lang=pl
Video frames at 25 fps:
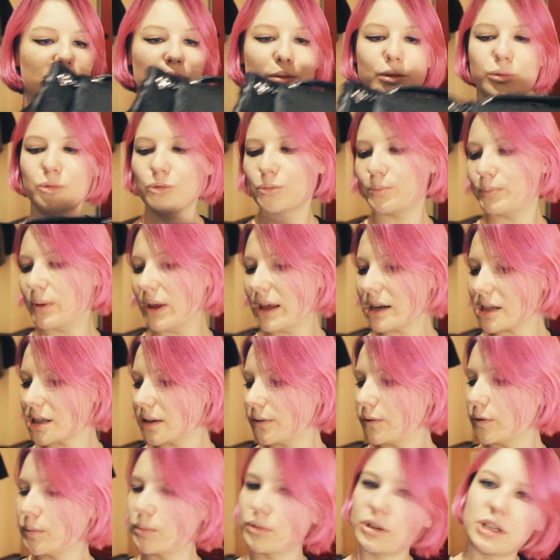To był mój
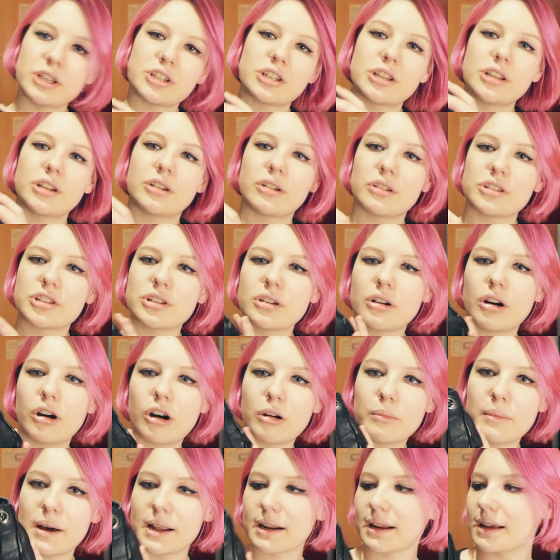pierwszy wybór, jeżeli chodzi
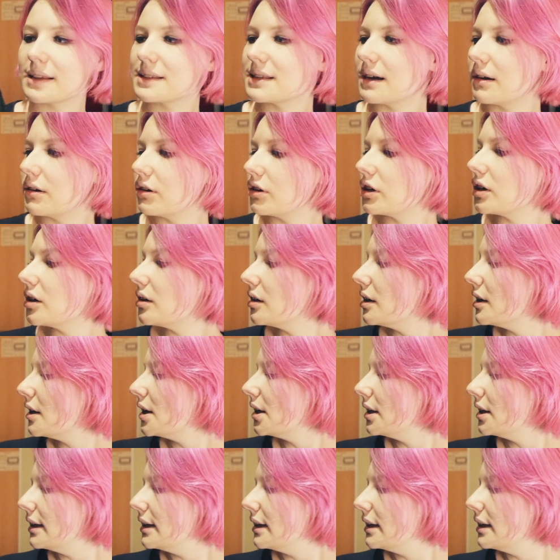o markę Saint Laurent